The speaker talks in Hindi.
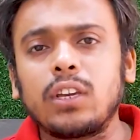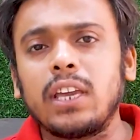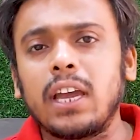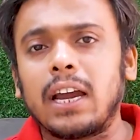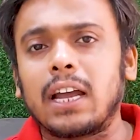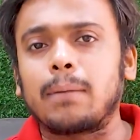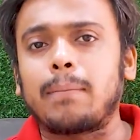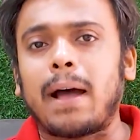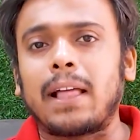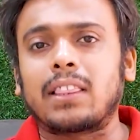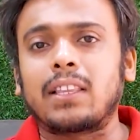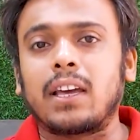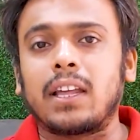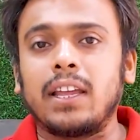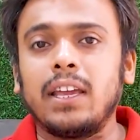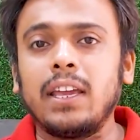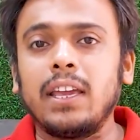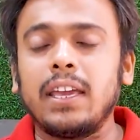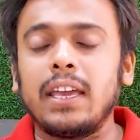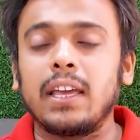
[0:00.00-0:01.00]
की अगर बात
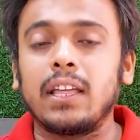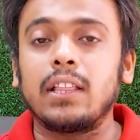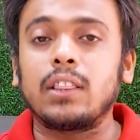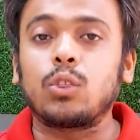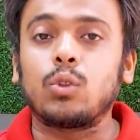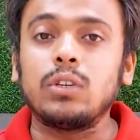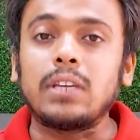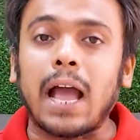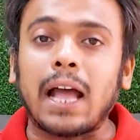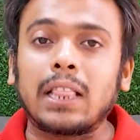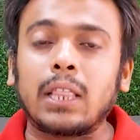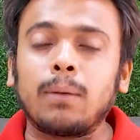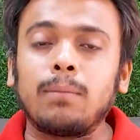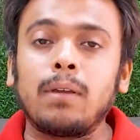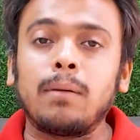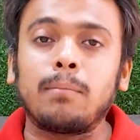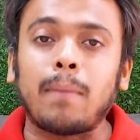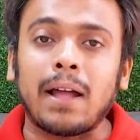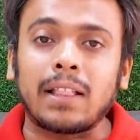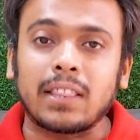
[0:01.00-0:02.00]
करें तो यादव
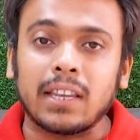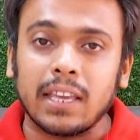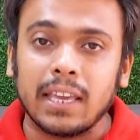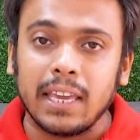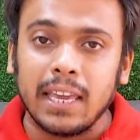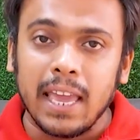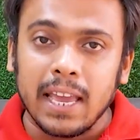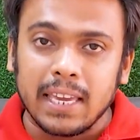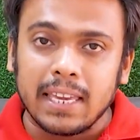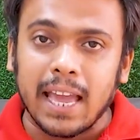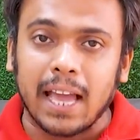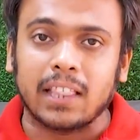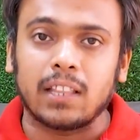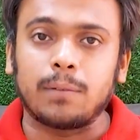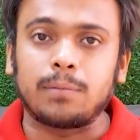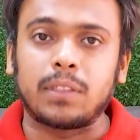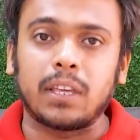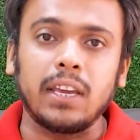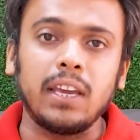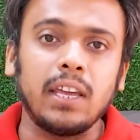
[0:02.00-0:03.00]
में मात्र एक
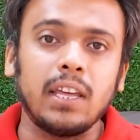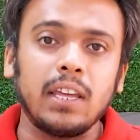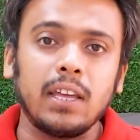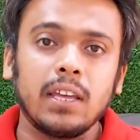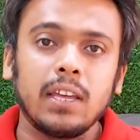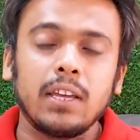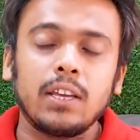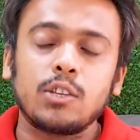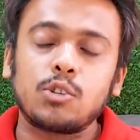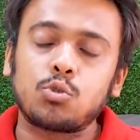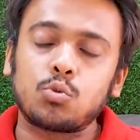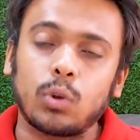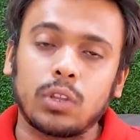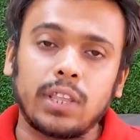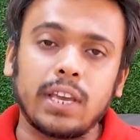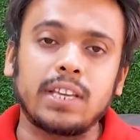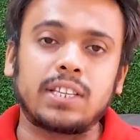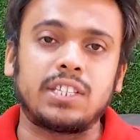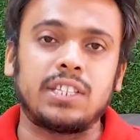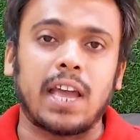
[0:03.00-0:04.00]
यादव थे
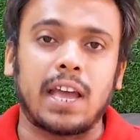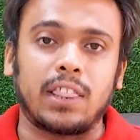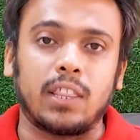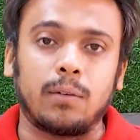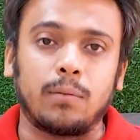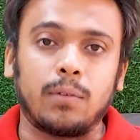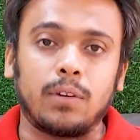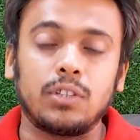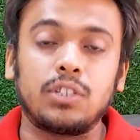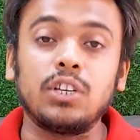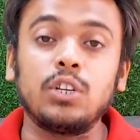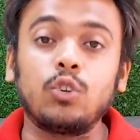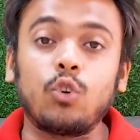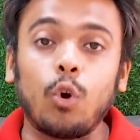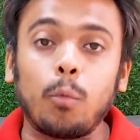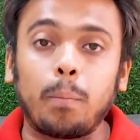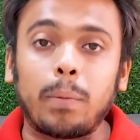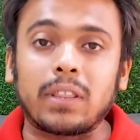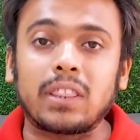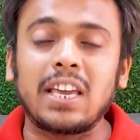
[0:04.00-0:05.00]
स्वदेश यादव जिनको
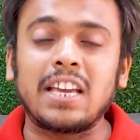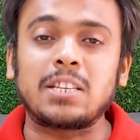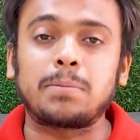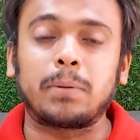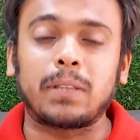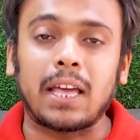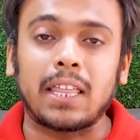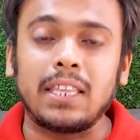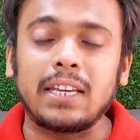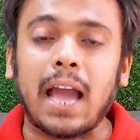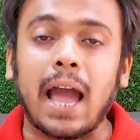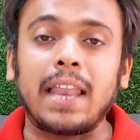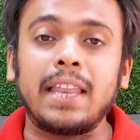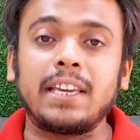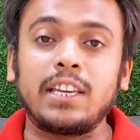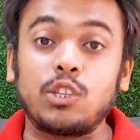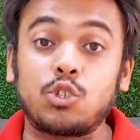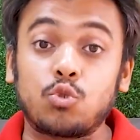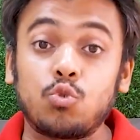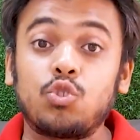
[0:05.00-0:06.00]
प्रदेश पदाधिकारी
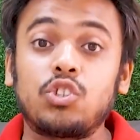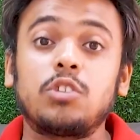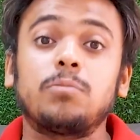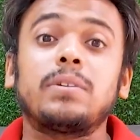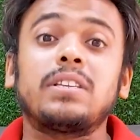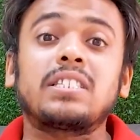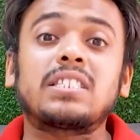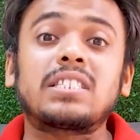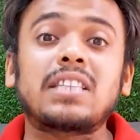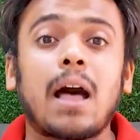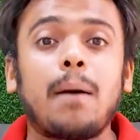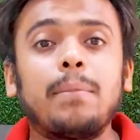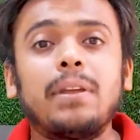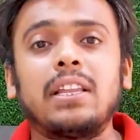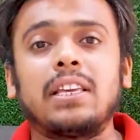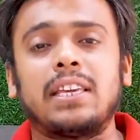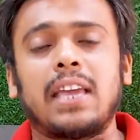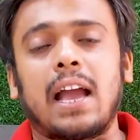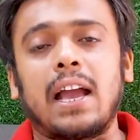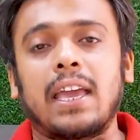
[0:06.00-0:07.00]
की सूची में शामिल
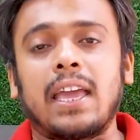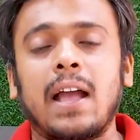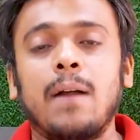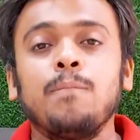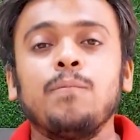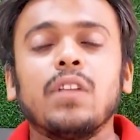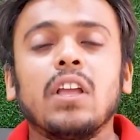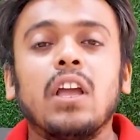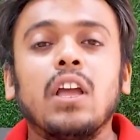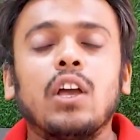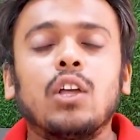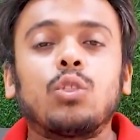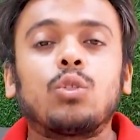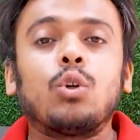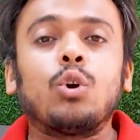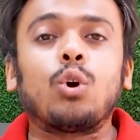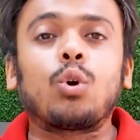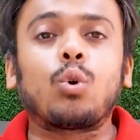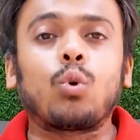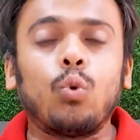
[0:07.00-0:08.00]
किया गया
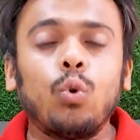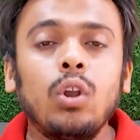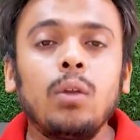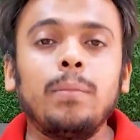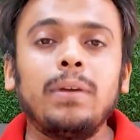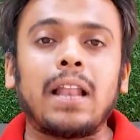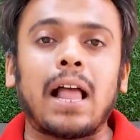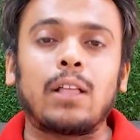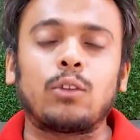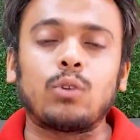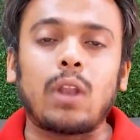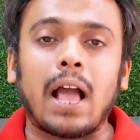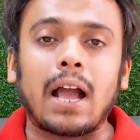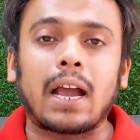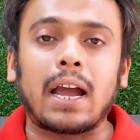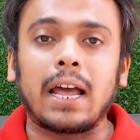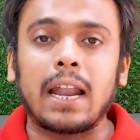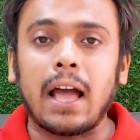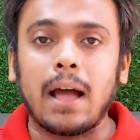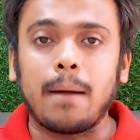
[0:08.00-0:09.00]
तो कुल मिला
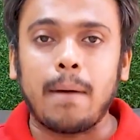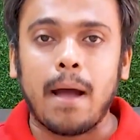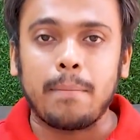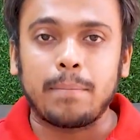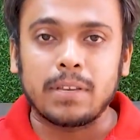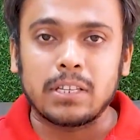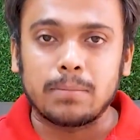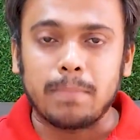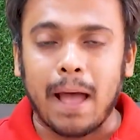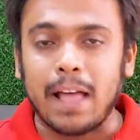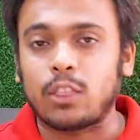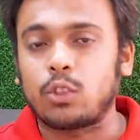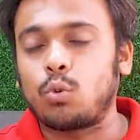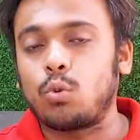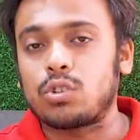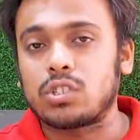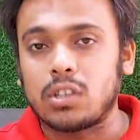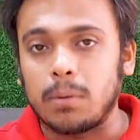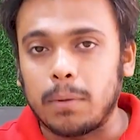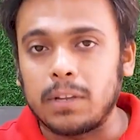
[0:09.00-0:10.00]
जुलाकर अब आप इस बात को
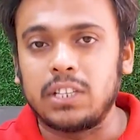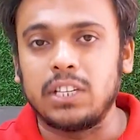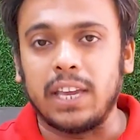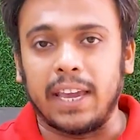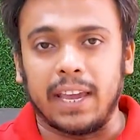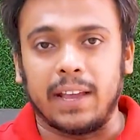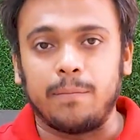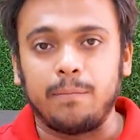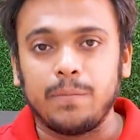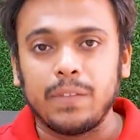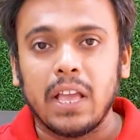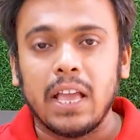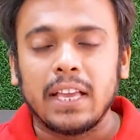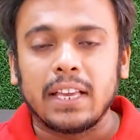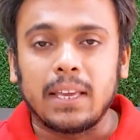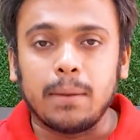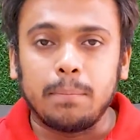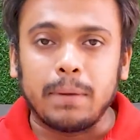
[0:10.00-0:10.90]
समझिए कि